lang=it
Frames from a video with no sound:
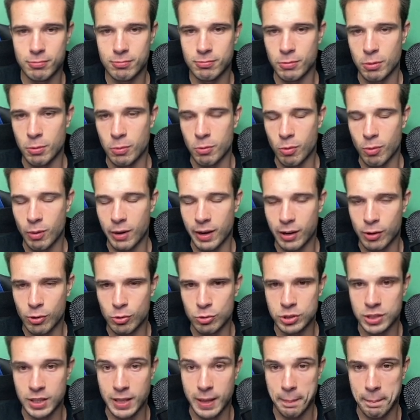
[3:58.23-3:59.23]
comunque una
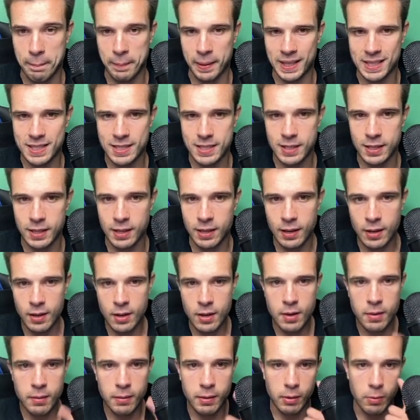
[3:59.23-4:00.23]
cosa da pazzi,
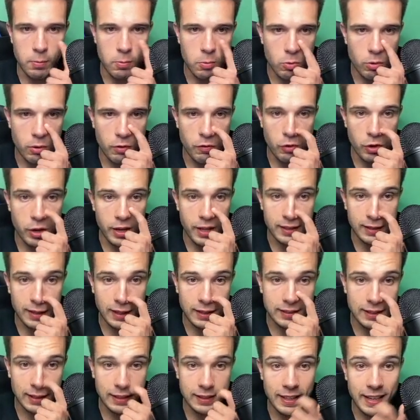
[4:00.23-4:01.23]
che comunque voi
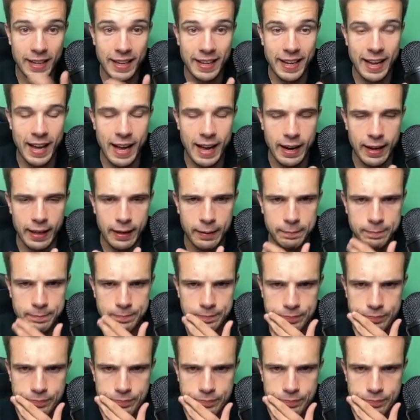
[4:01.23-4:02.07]
andate a delegare